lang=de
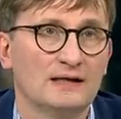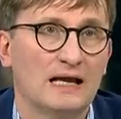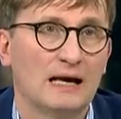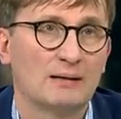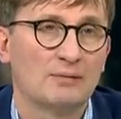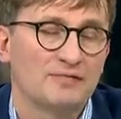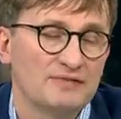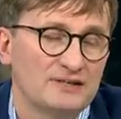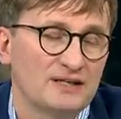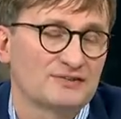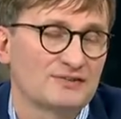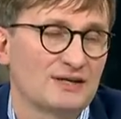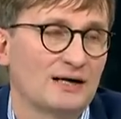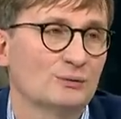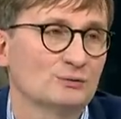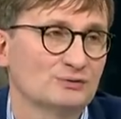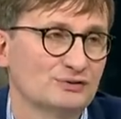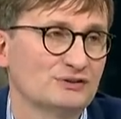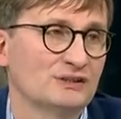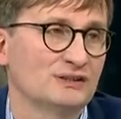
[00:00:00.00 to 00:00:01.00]
Aber wie das
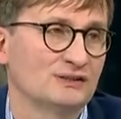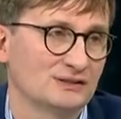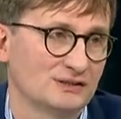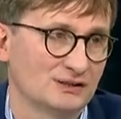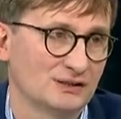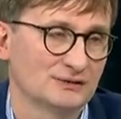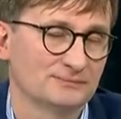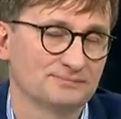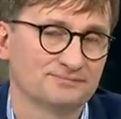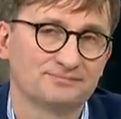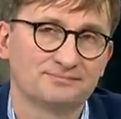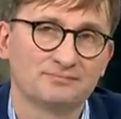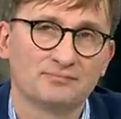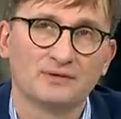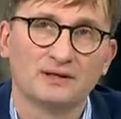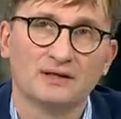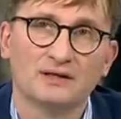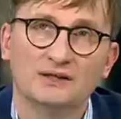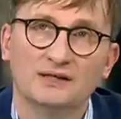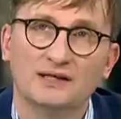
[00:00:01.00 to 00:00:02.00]
aussehen kann,
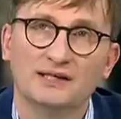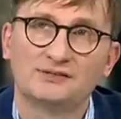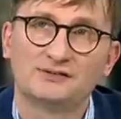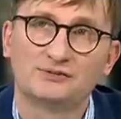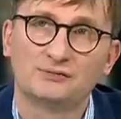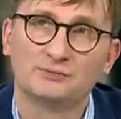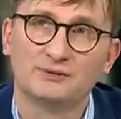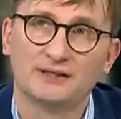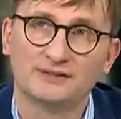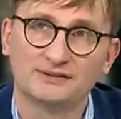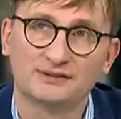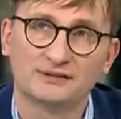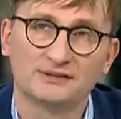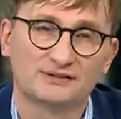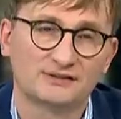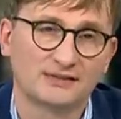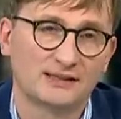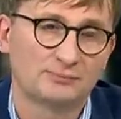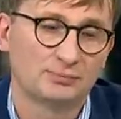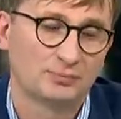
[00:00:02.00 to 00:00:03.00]
ist zum
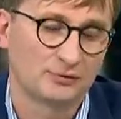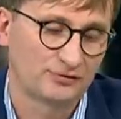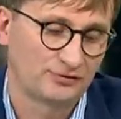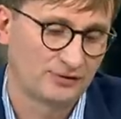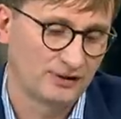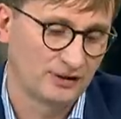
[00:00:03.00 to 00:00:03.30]
jetzigen Zeitpunkt